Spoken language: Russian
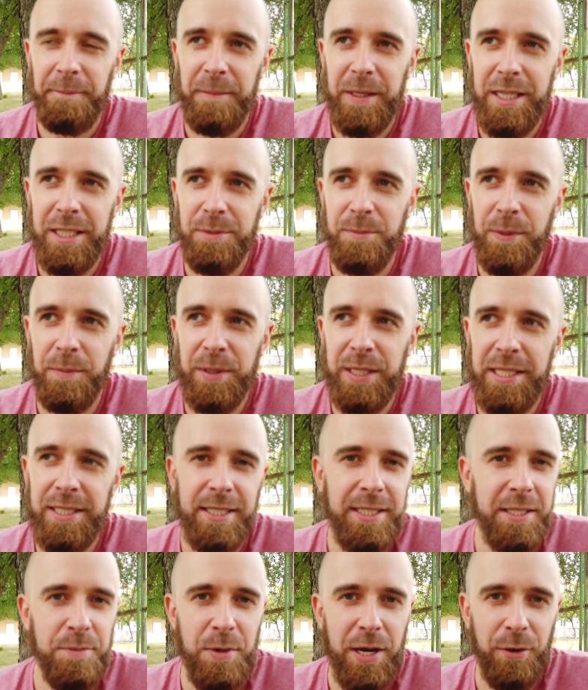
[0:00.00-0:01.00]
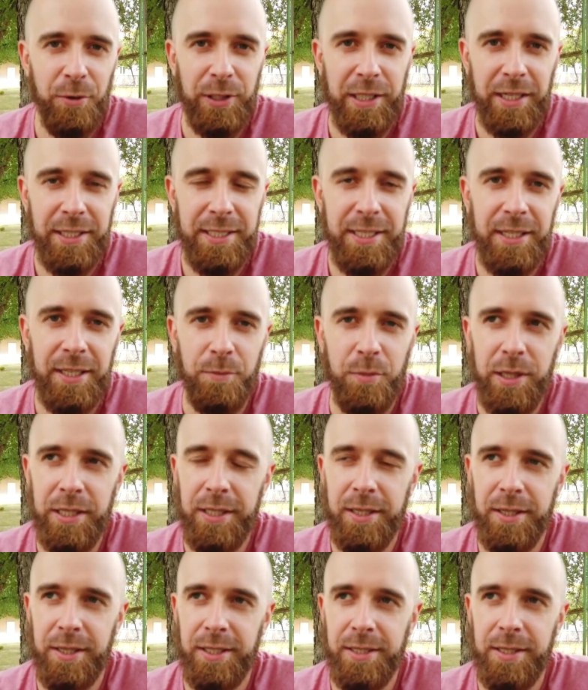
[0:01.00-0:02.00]
если бы птицы тебя вот так сильно бы
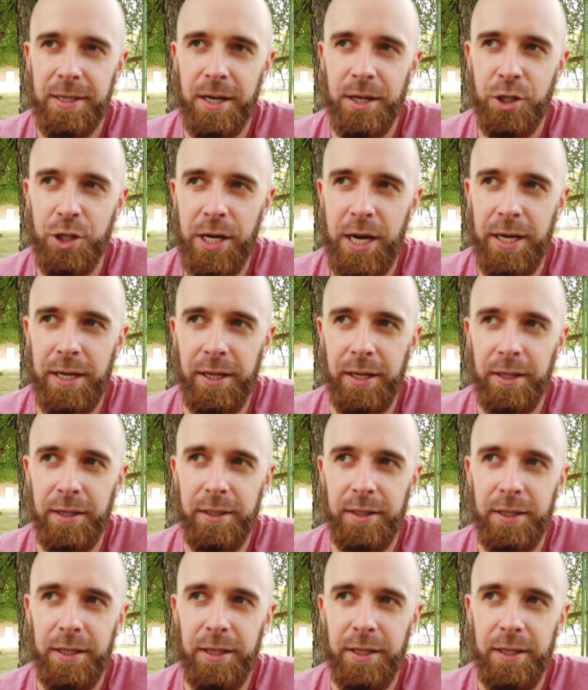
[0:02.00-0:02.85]
не раздражали,